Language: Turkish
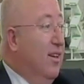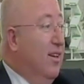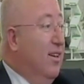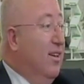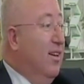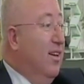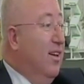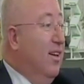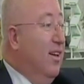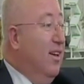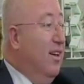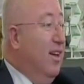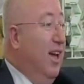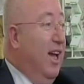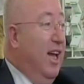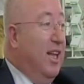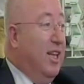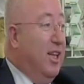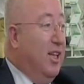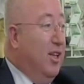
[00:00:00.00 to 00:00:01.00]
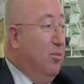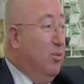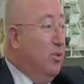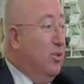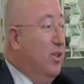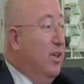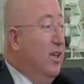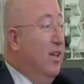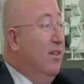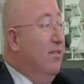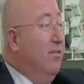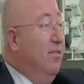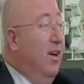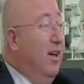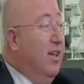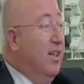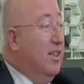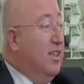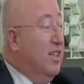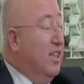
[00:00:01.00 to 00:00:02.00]
E, El ele buti
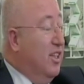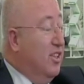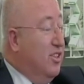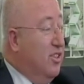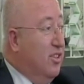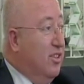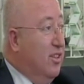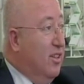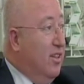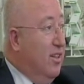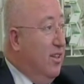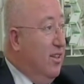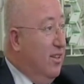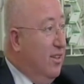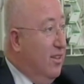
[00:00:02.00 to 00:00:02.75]
faaliyete geçirdik.